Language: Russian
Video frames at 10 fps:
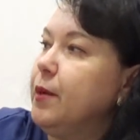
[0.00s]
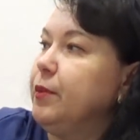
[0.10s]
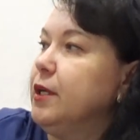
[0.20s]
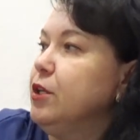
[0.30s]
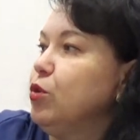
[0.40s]
я
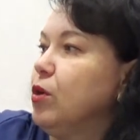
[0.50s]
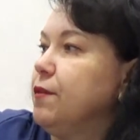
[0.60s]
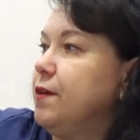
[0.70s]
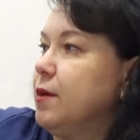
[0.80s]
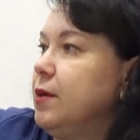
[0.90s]
планирую
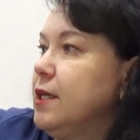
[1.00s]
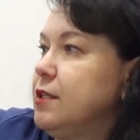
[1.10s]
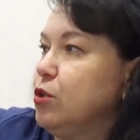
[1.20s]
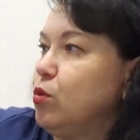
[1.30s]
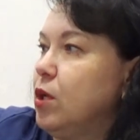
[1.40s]

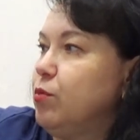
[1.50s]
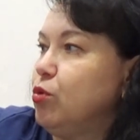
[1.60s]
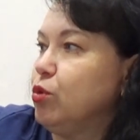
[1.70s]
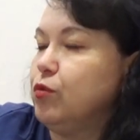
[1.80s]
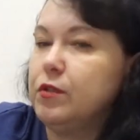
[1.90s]
оформлять эту работу?